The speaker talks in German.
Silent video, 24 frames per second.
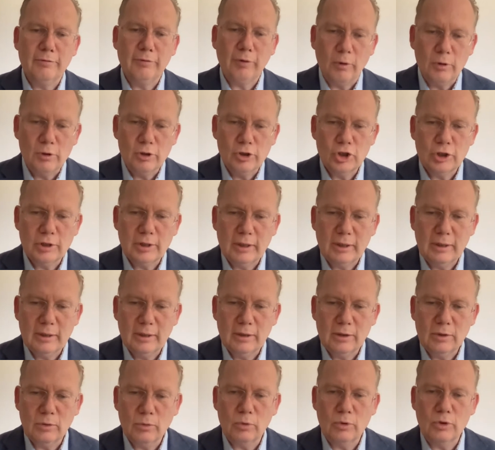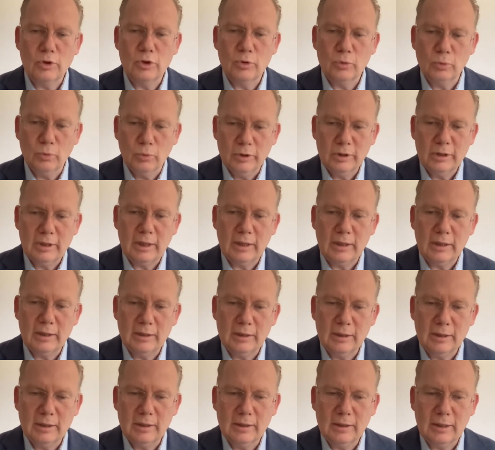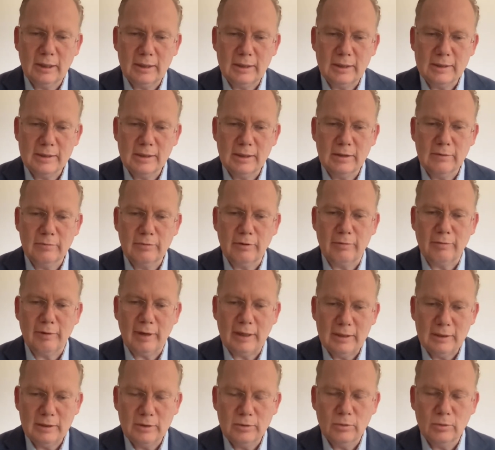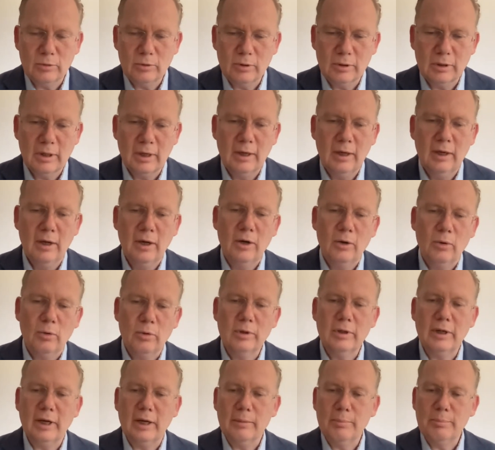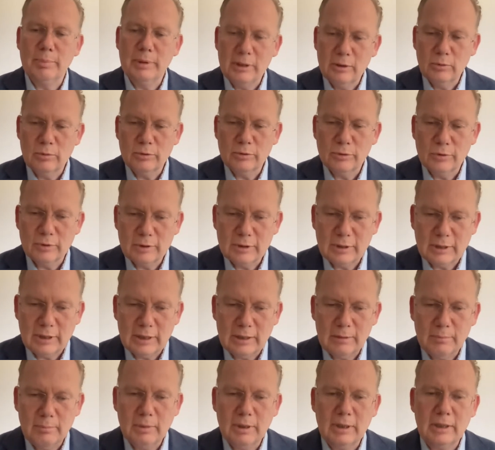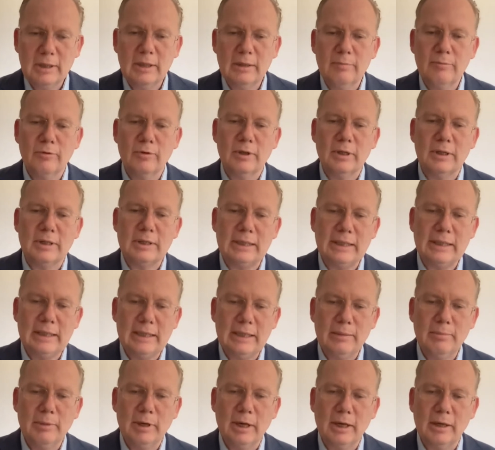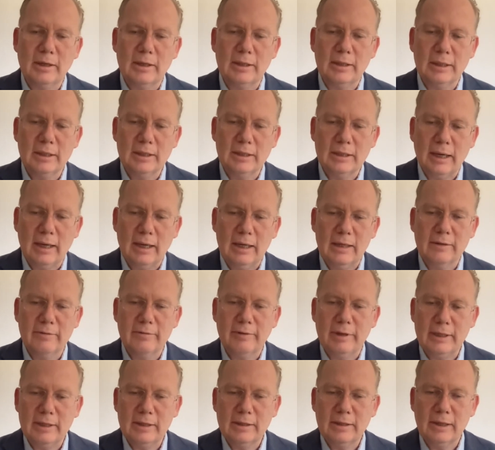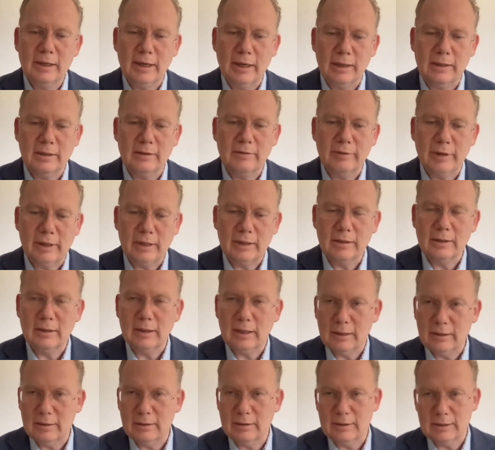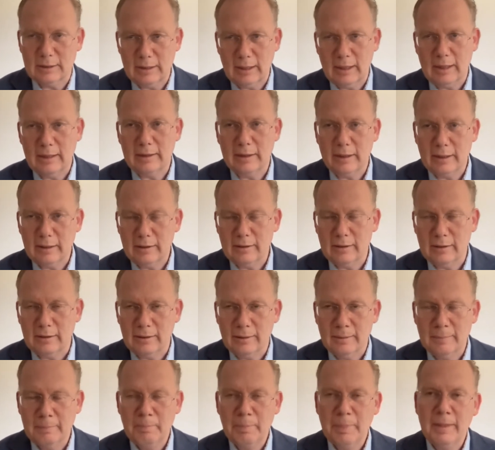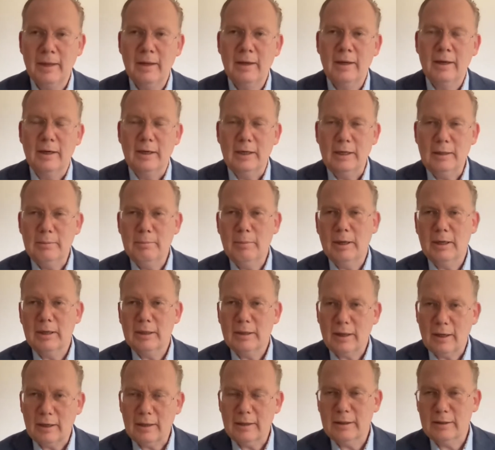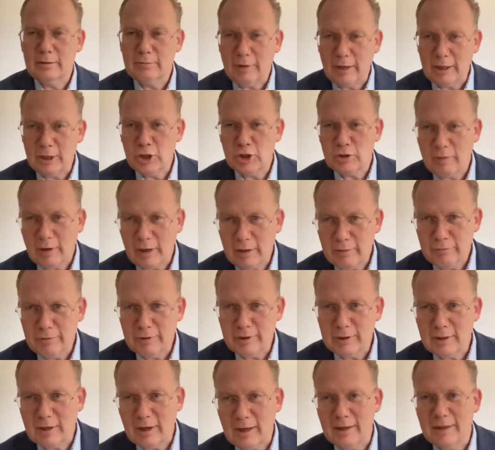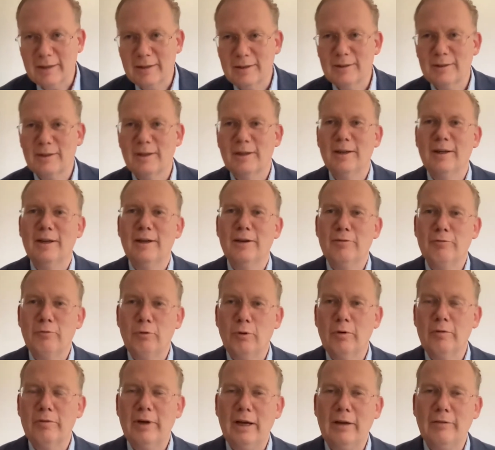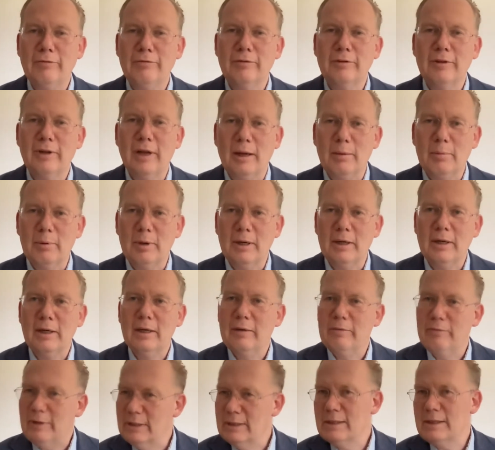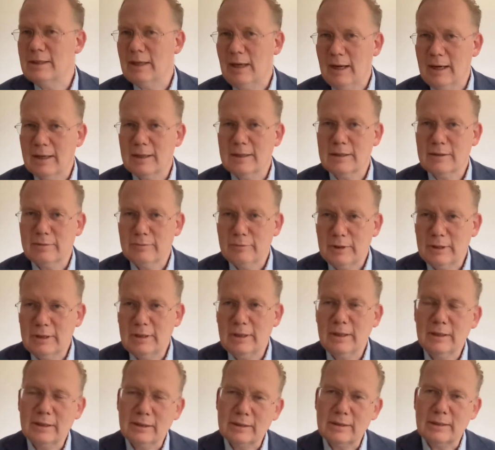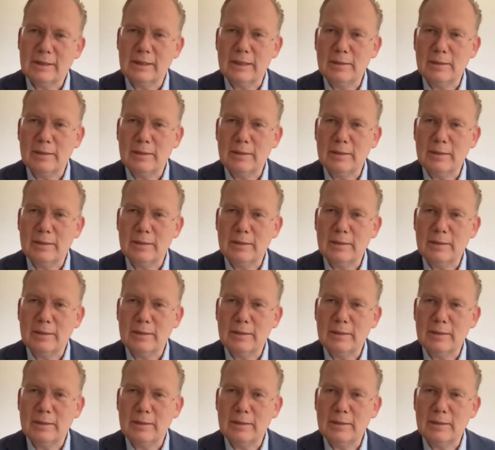vollständig und durchgängig digitalisierte Verwaltung und ein Bildungssystem, in dem für das Leben in einer digitalen Welt gelernt werden kann. Zitat Ende. Niemand kann Ihnen Weitschweifigkeit vorwerfen, aber wenn Sie sagen, es ist ein wichtiges